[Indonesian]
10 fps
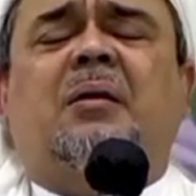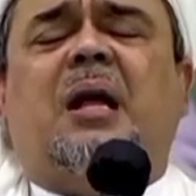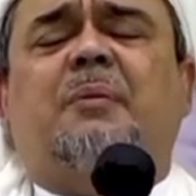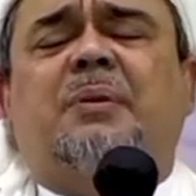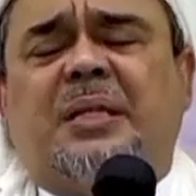
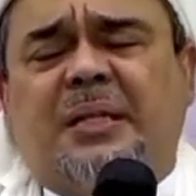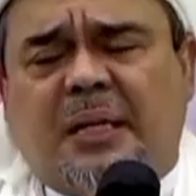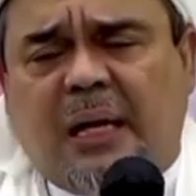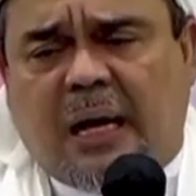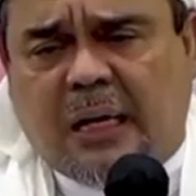Nabi
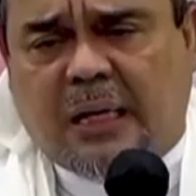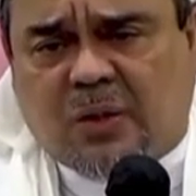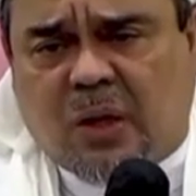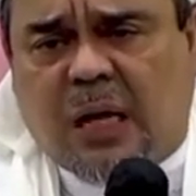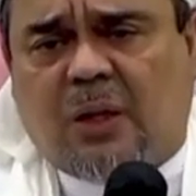sendiri alaihi
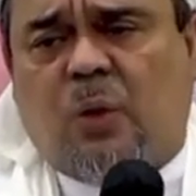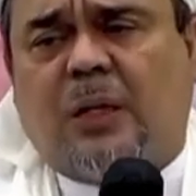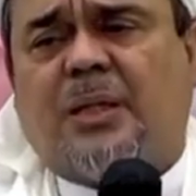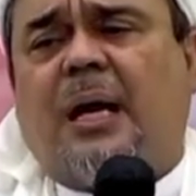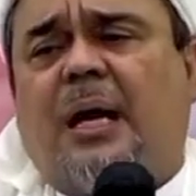salatu
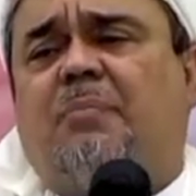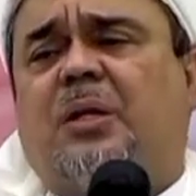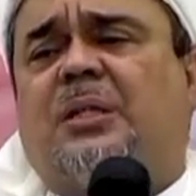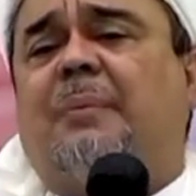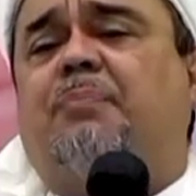wassalam
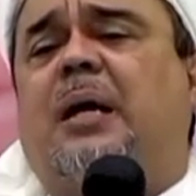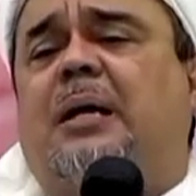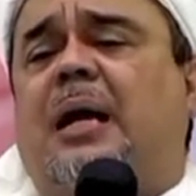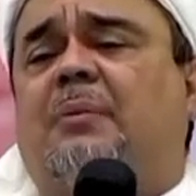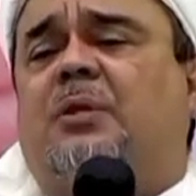bersabda
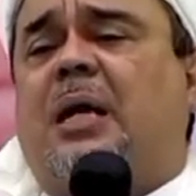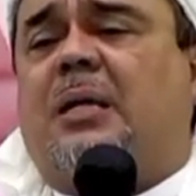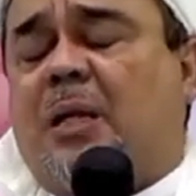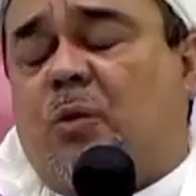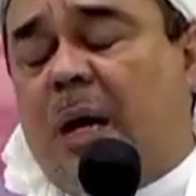dalam salah
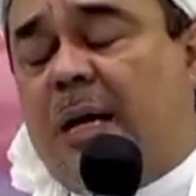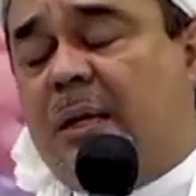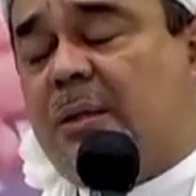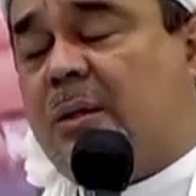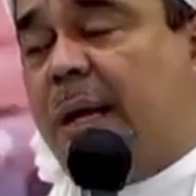satu
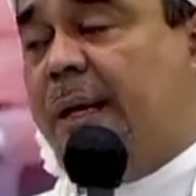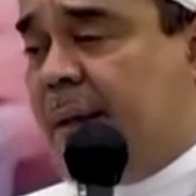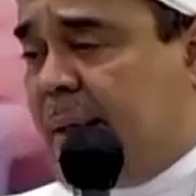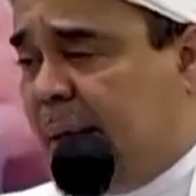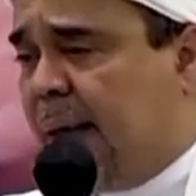hadis
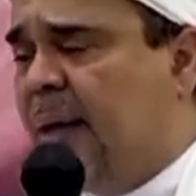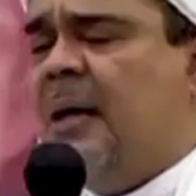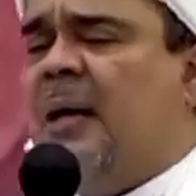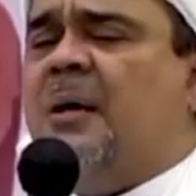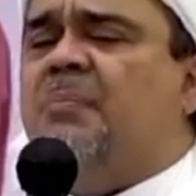sahihnya,
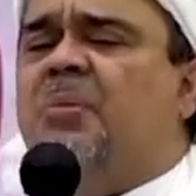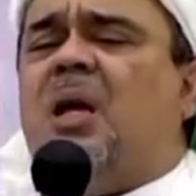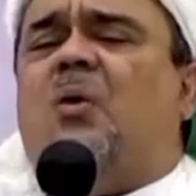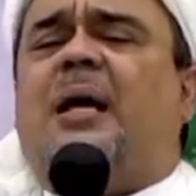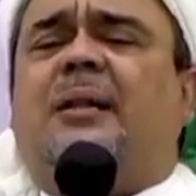
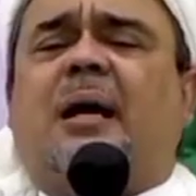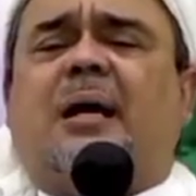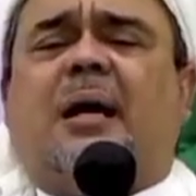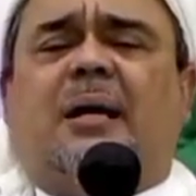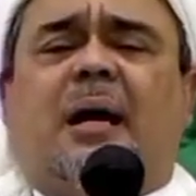beliau
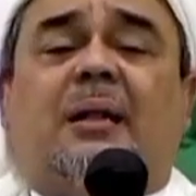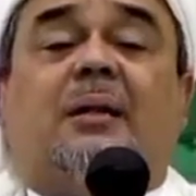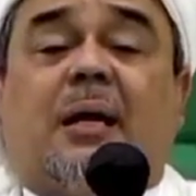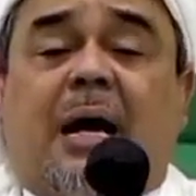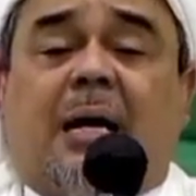nyatakan dengan
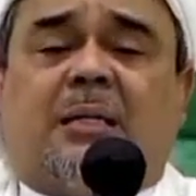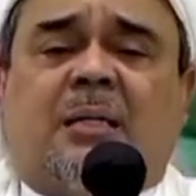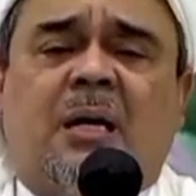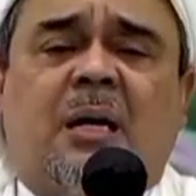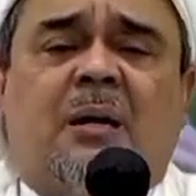
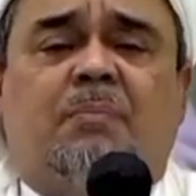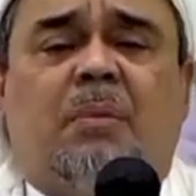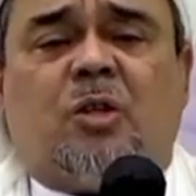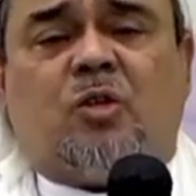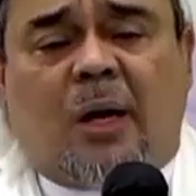tegas,
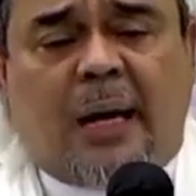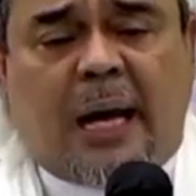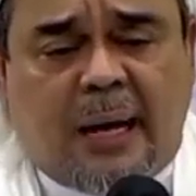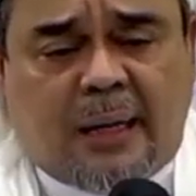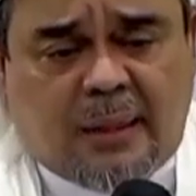"Man
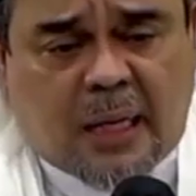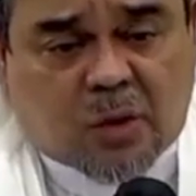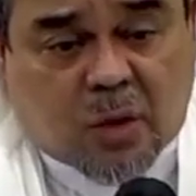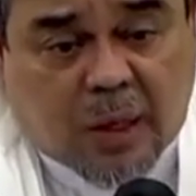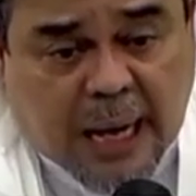shalla alayya
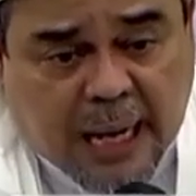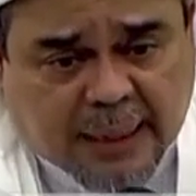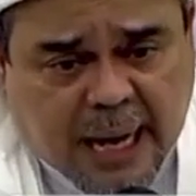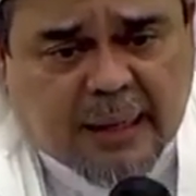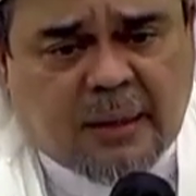
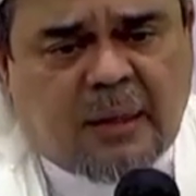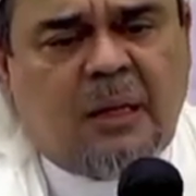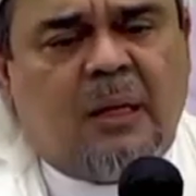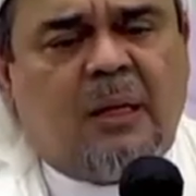salatan,